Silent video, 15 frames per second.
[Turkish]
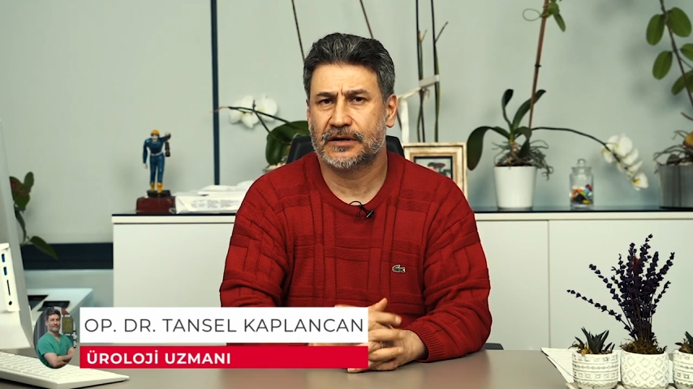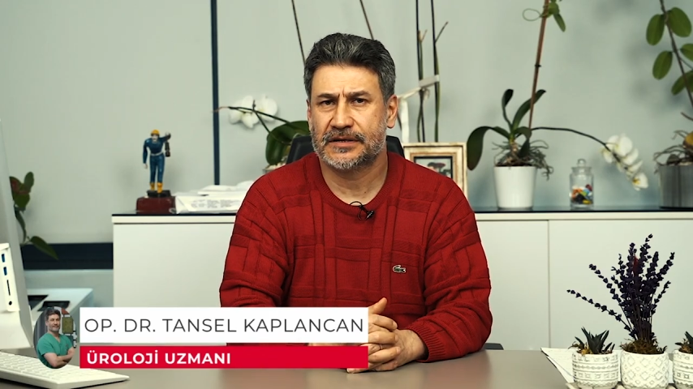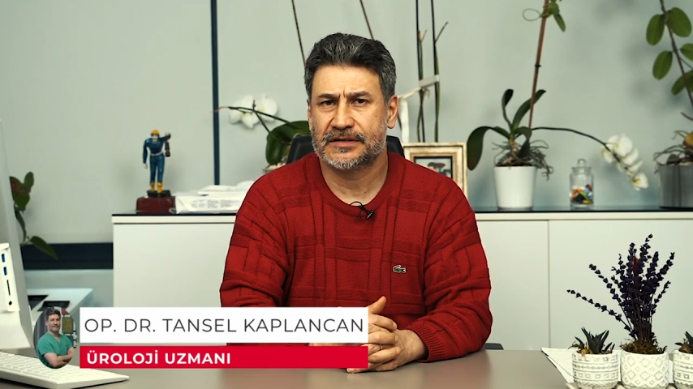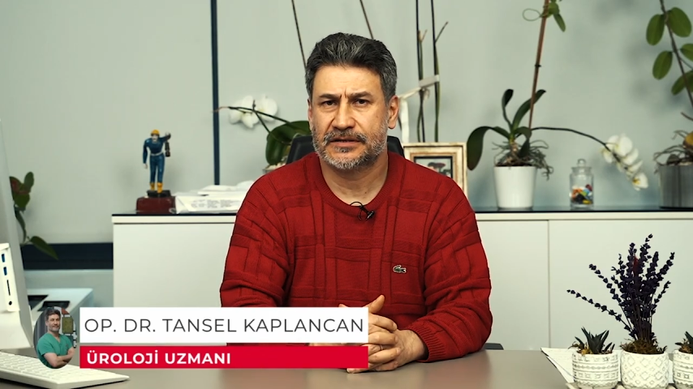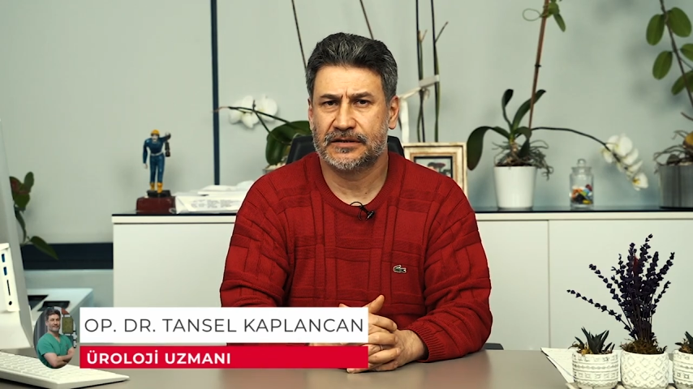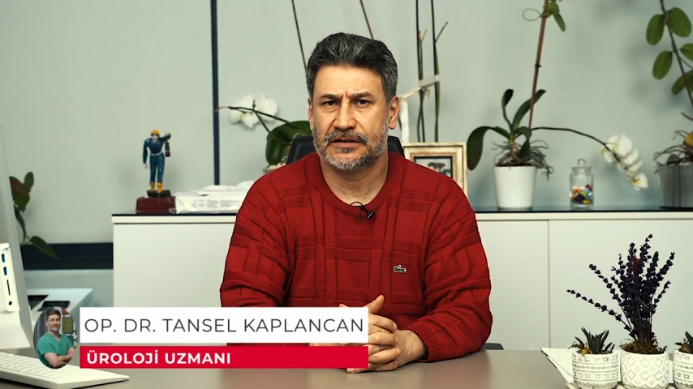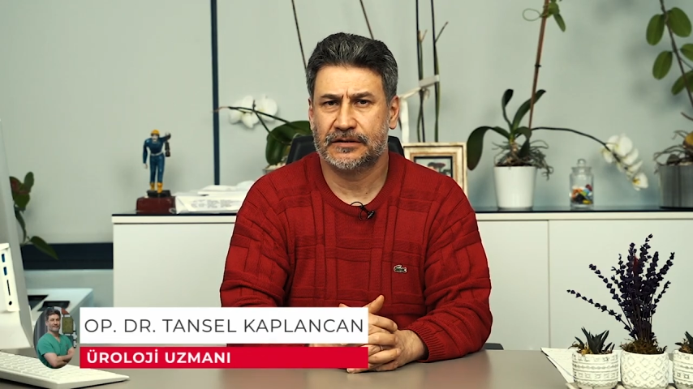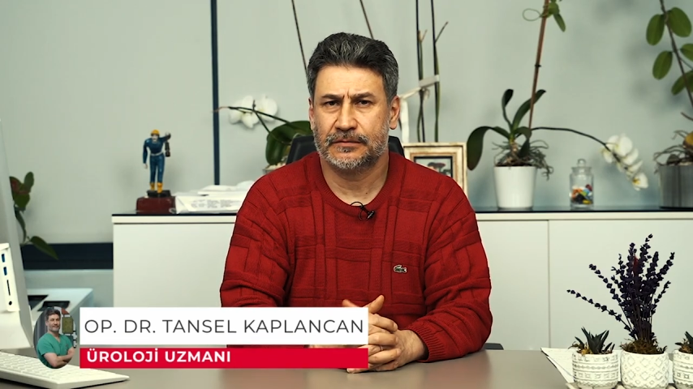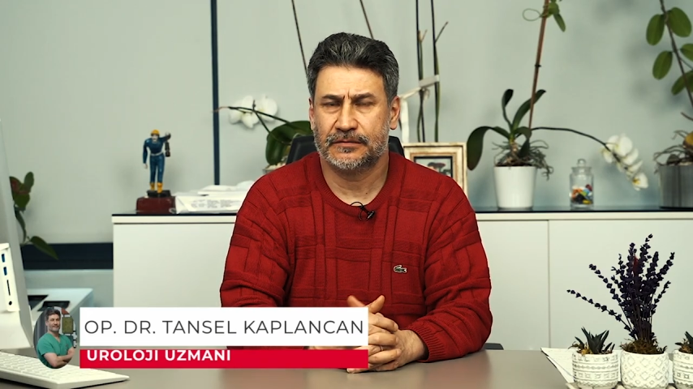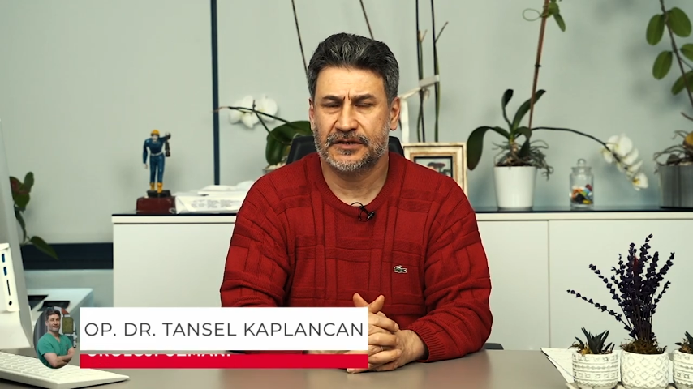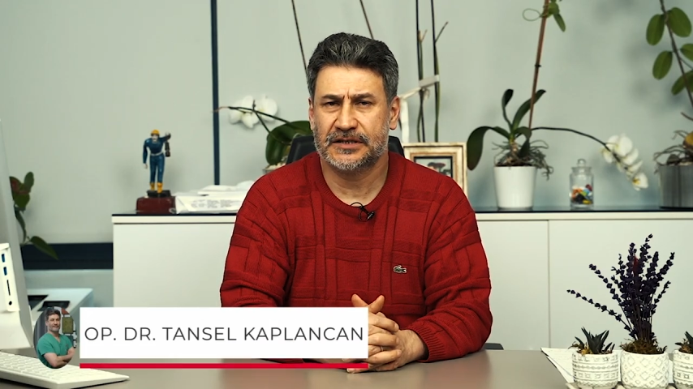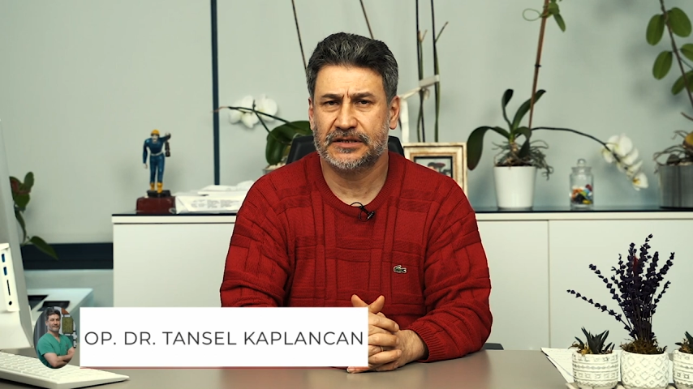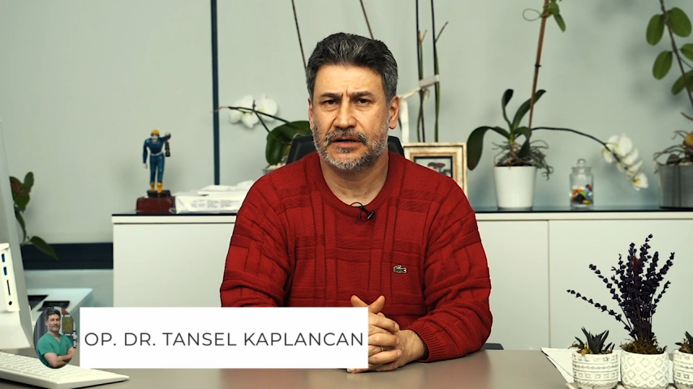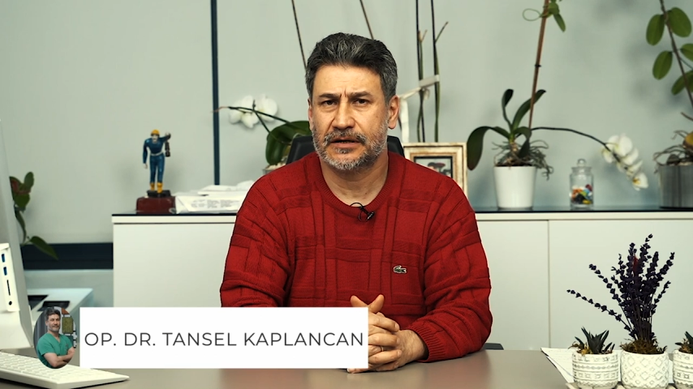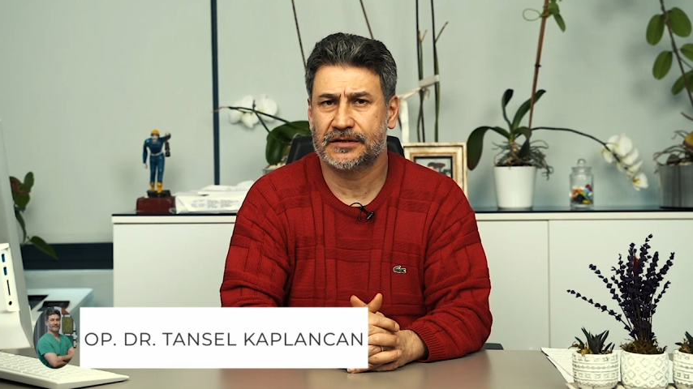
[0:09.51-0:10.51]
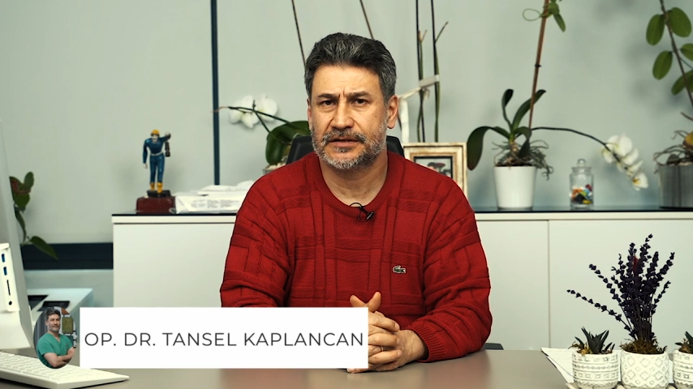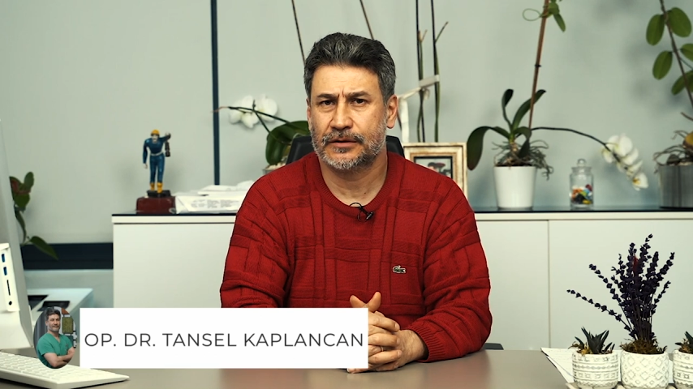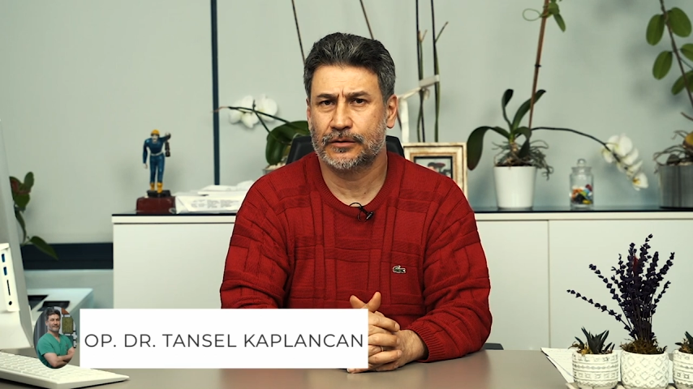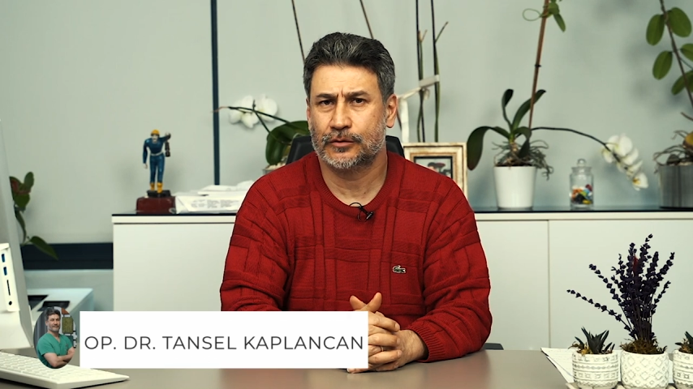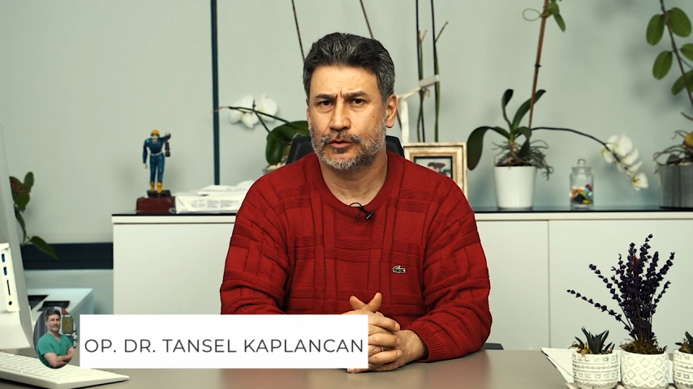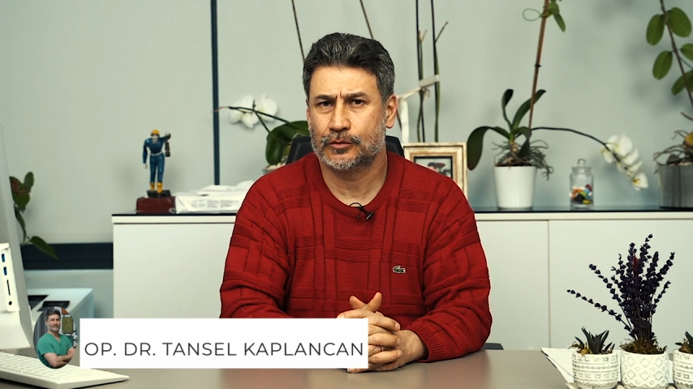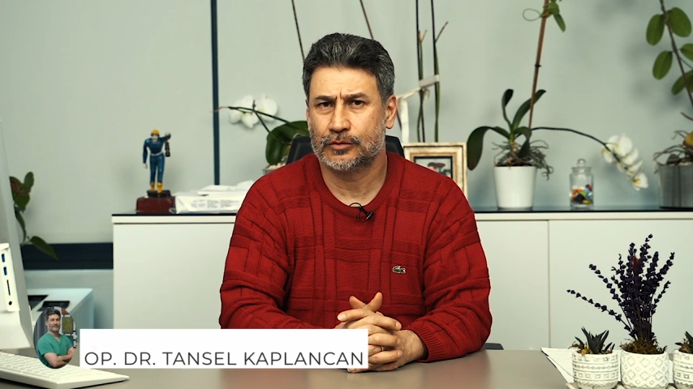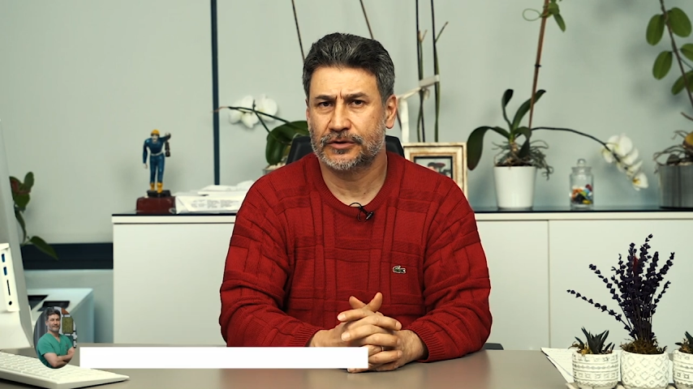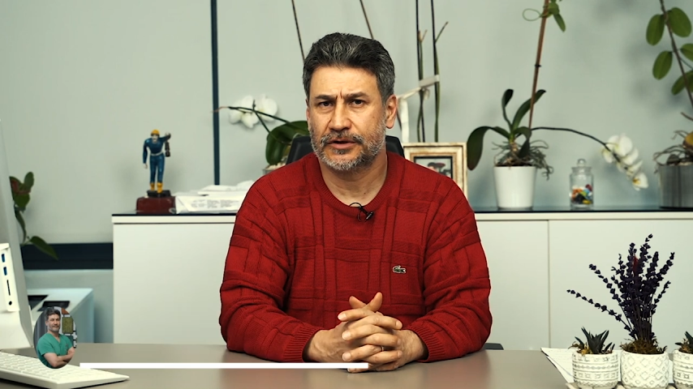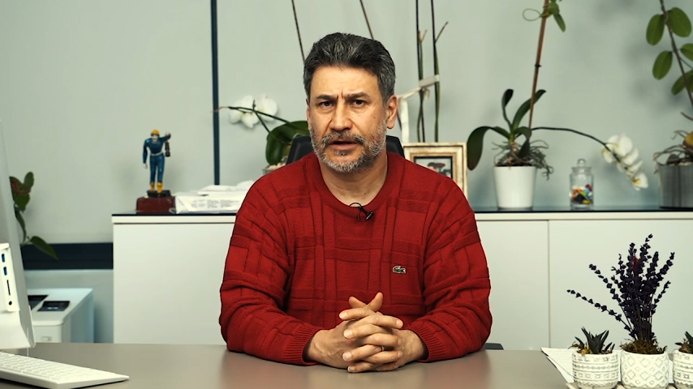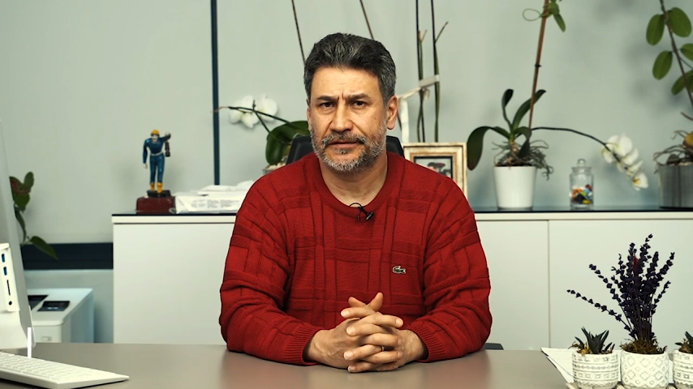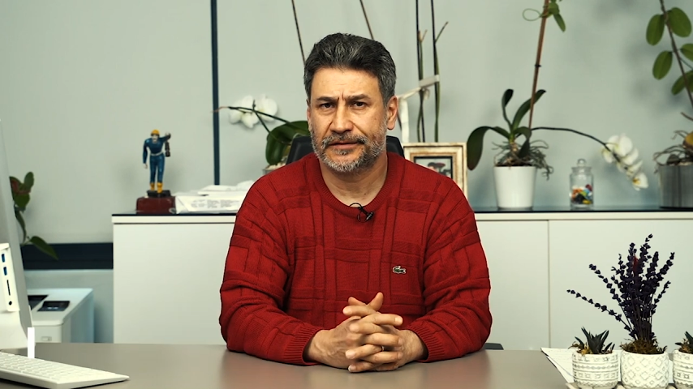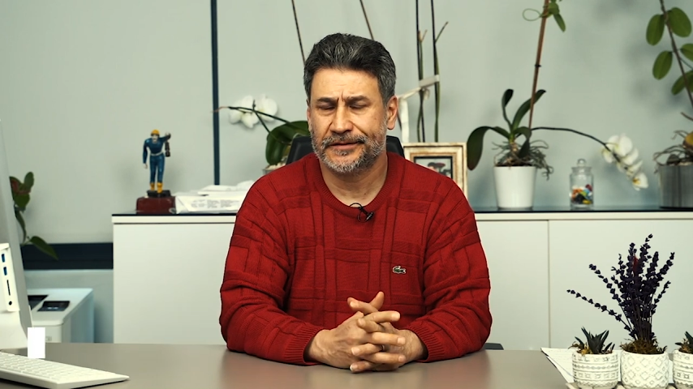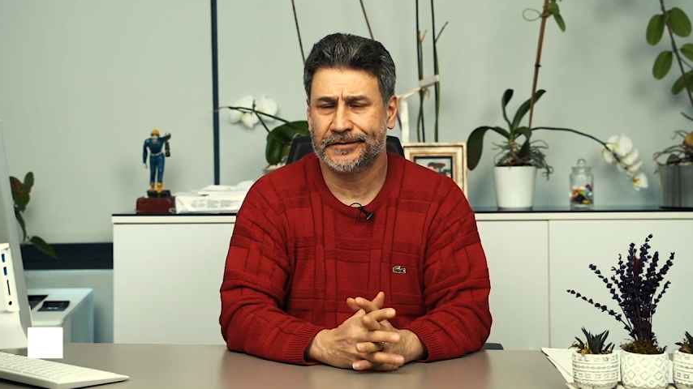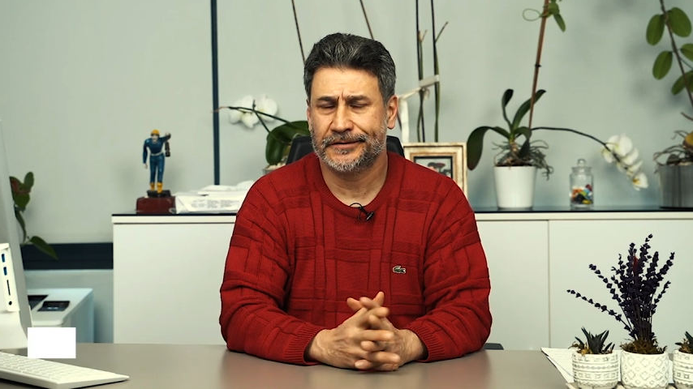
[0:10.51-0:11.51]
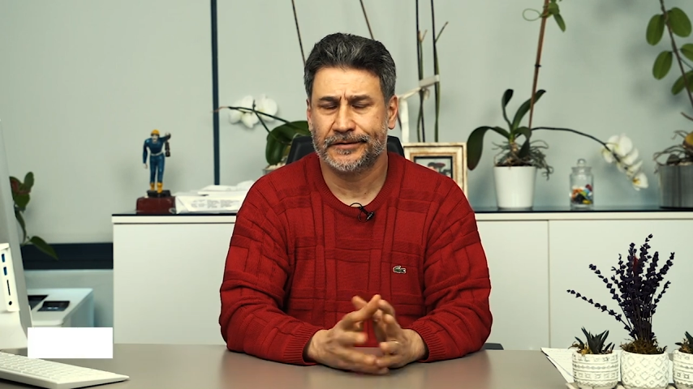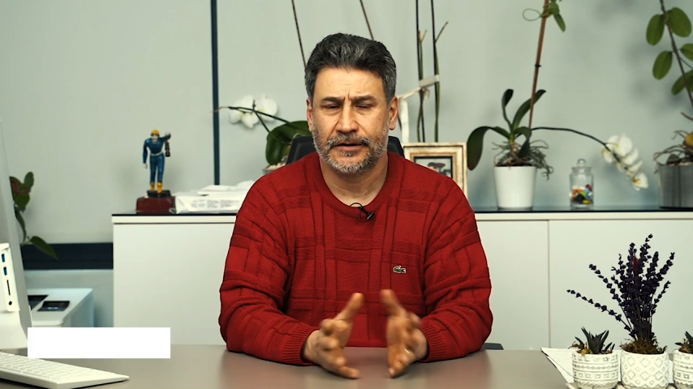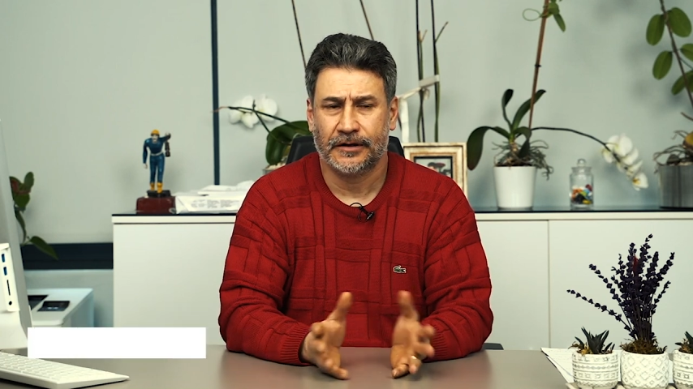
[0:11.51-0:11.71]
rastladığımız hasta grubundandır.